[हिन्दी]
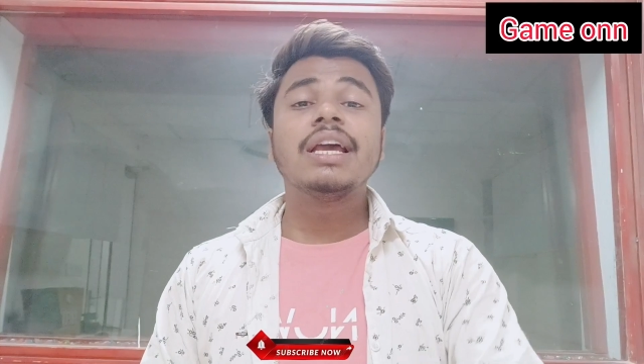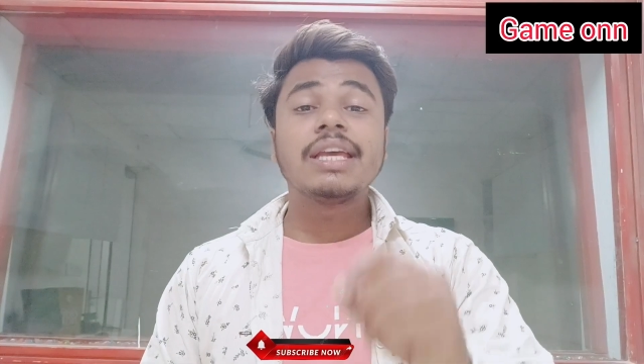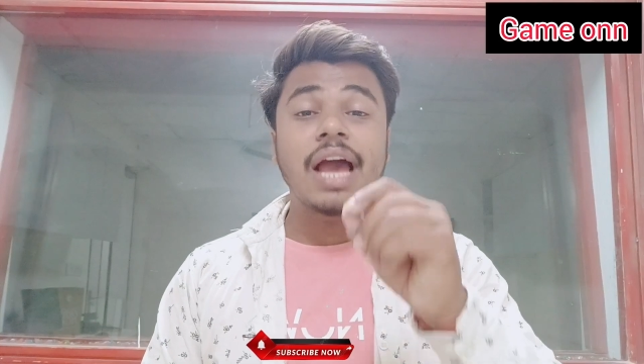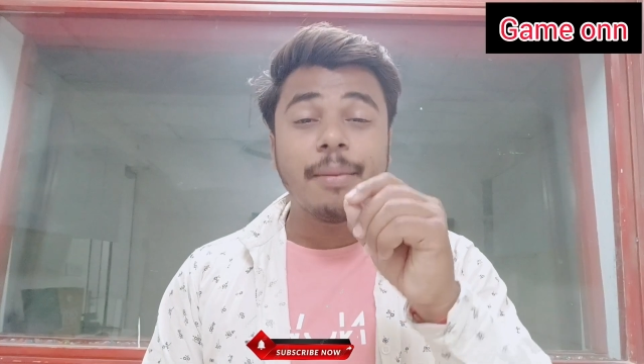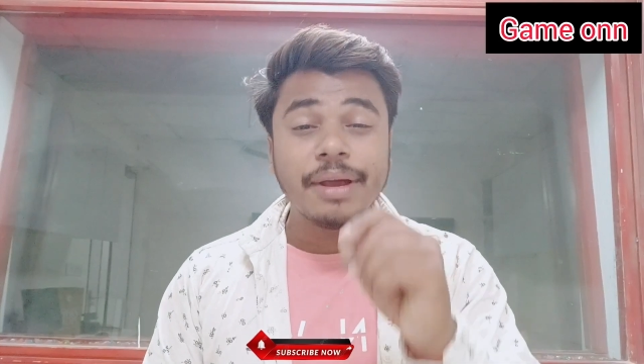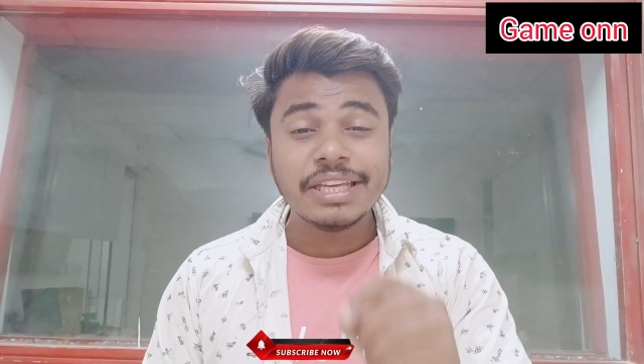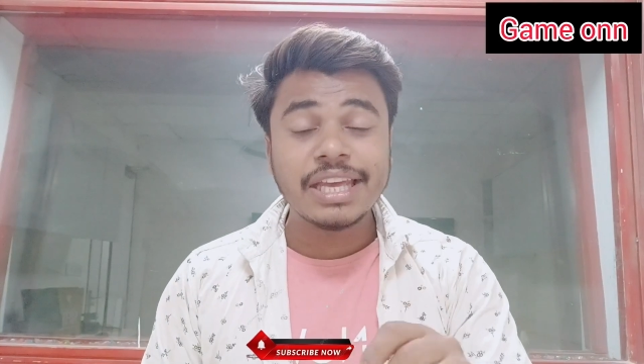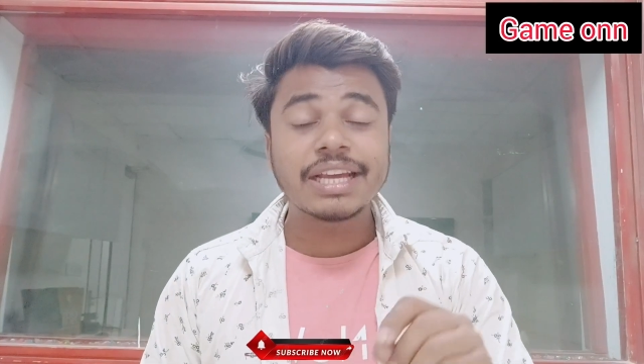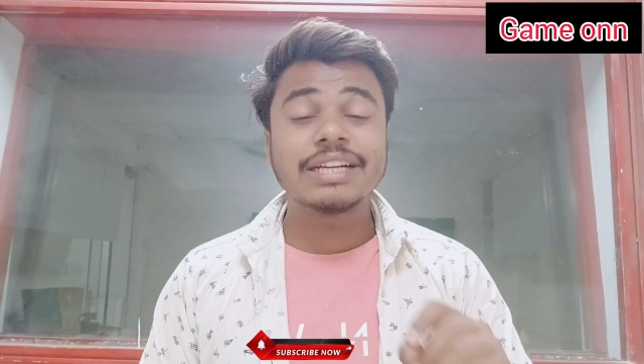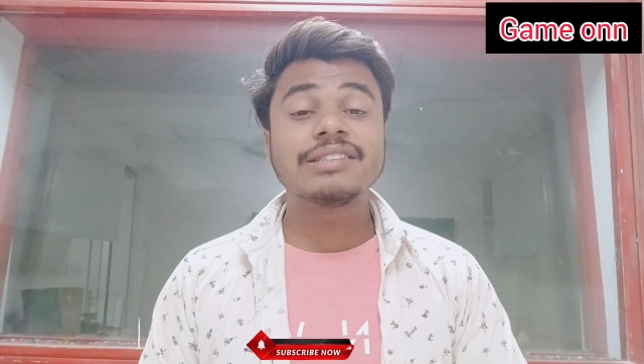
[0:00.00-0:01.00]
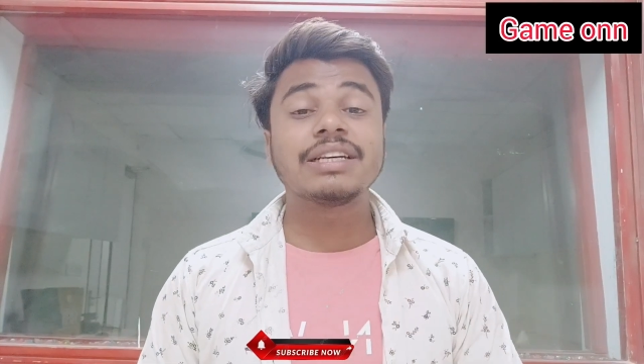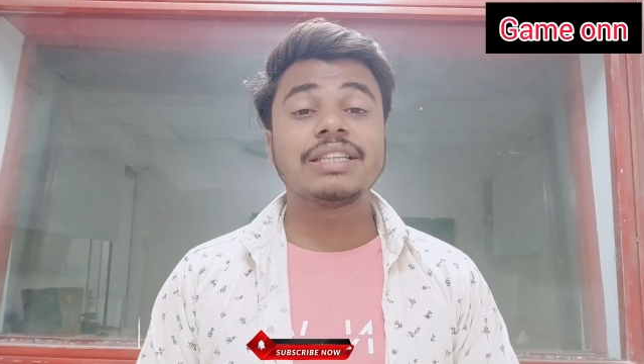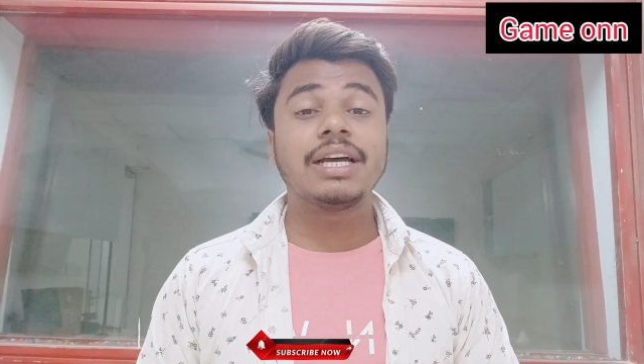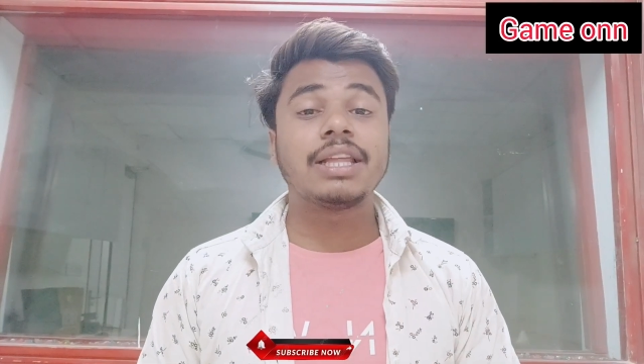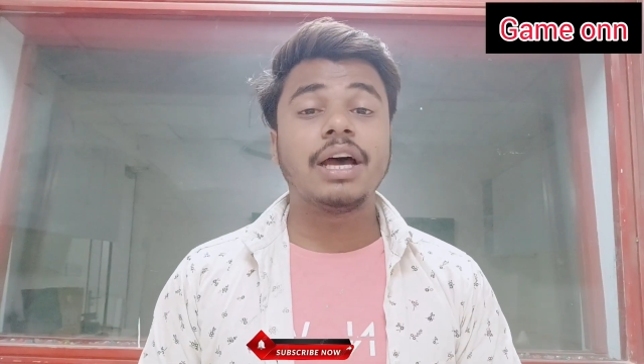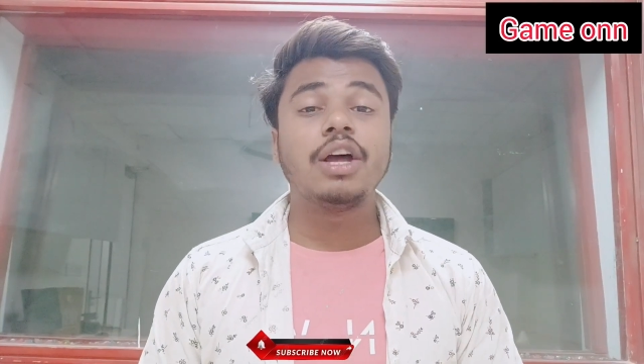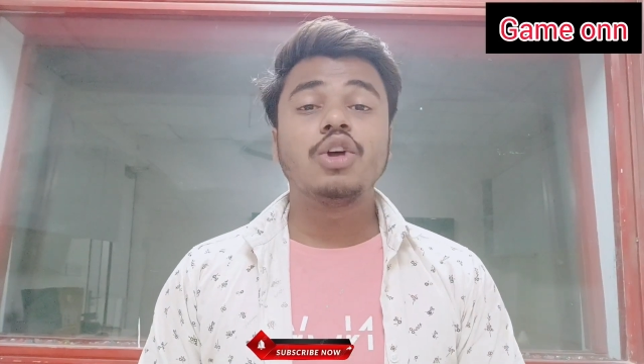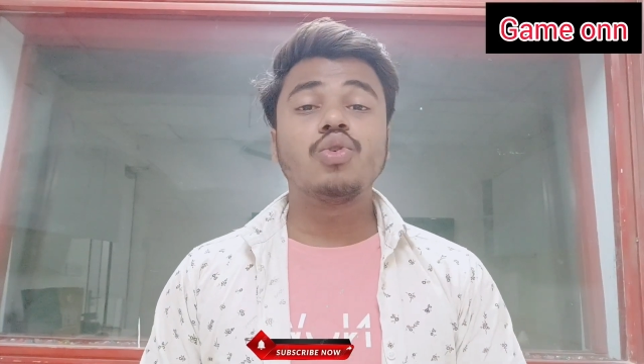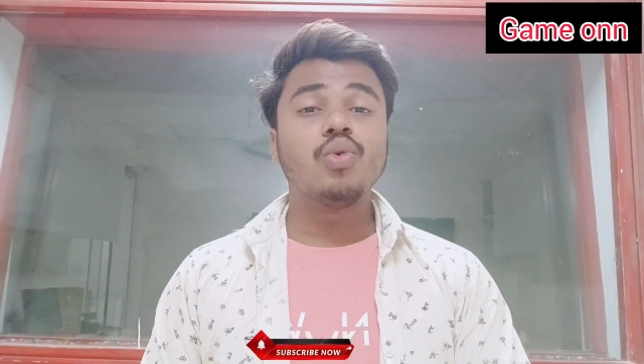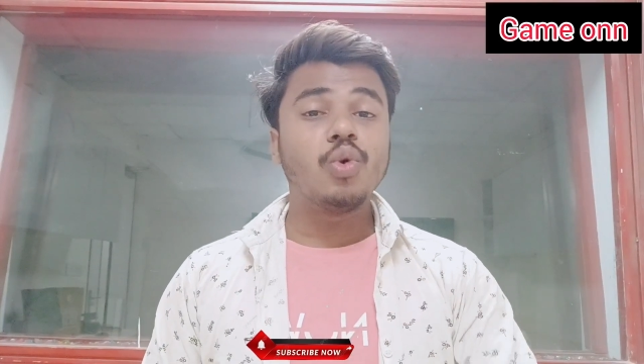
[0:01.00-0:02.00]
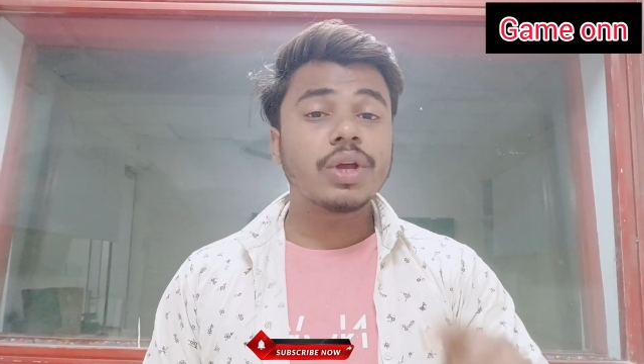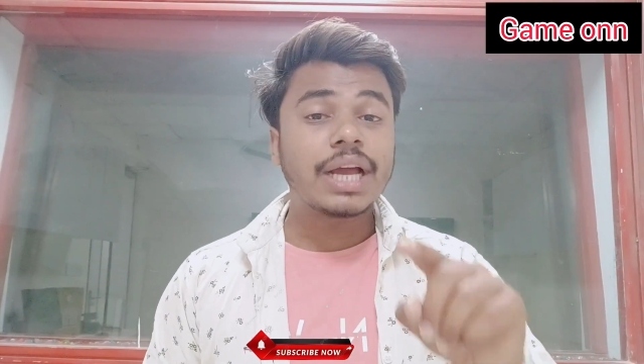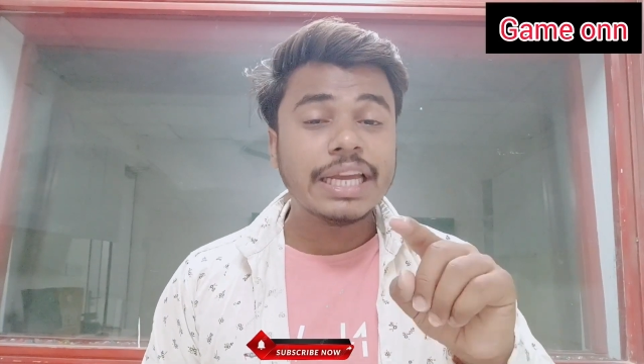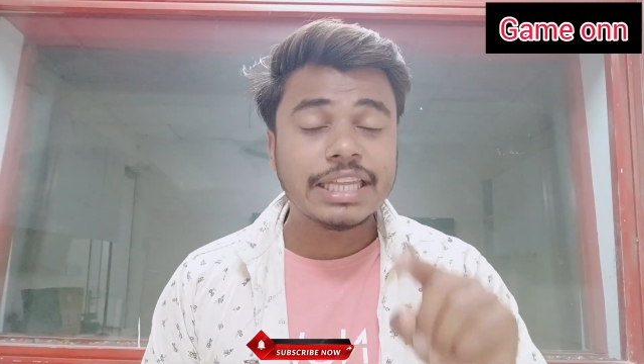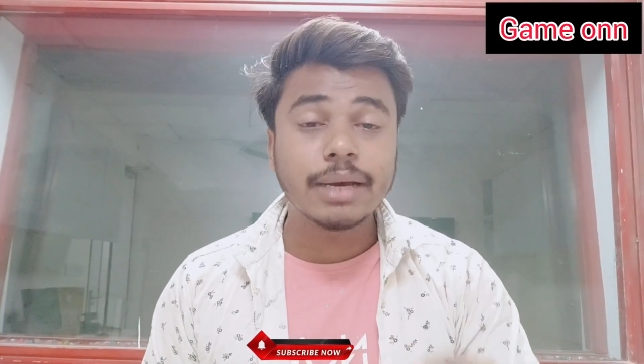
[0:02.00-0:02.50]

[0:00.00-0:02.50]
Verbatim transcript: क्या मैं ये कर सकता था तो उन्होंने कहा कि